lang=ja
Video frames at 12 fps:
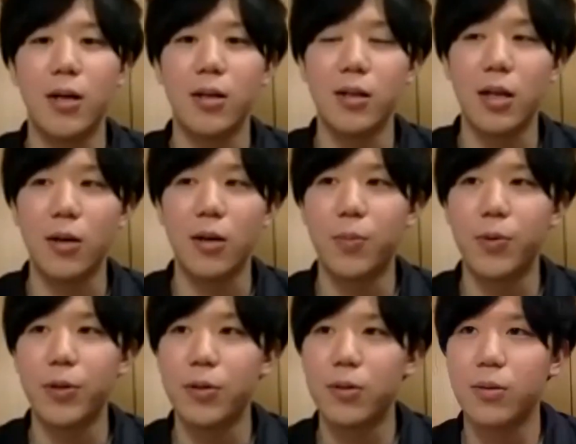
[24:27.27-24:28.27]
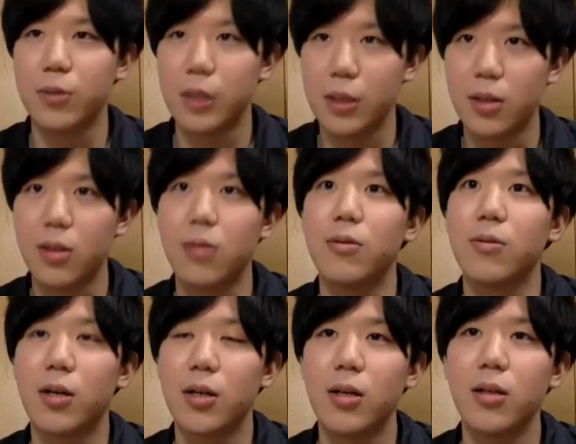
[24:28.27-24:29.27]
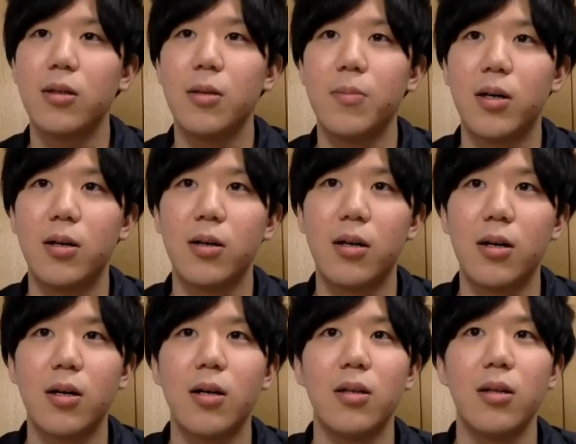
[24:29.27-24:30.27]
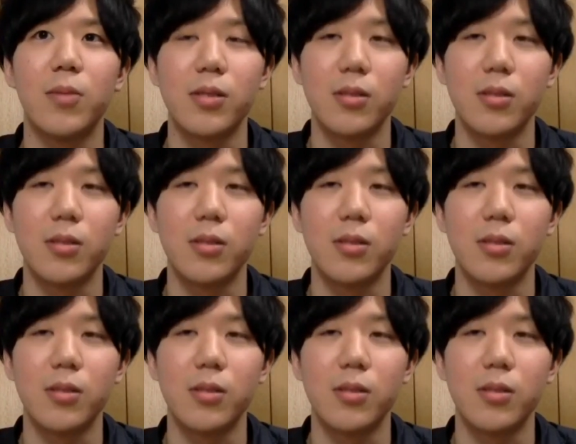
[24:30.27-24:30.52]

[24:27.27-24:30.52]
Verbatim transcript: 結構ポイントになってくるのかなって今考えています。